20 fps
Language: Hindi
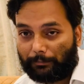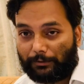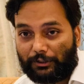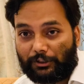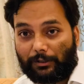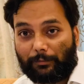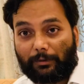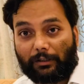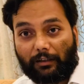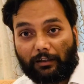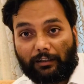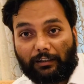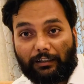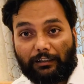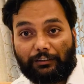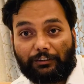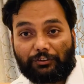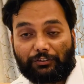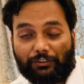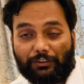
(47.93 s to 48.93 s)
बीच में रख के
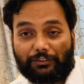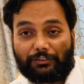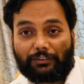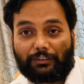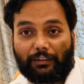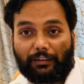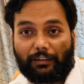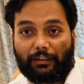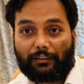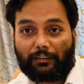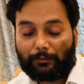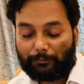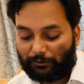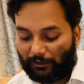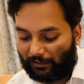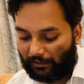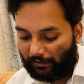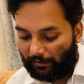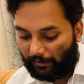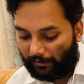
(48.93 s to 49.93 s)
डिस्कस करके तब
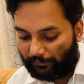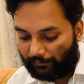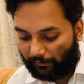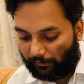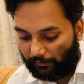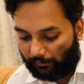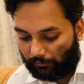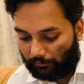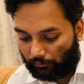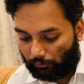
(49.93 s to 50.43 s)
जाके लाया जाए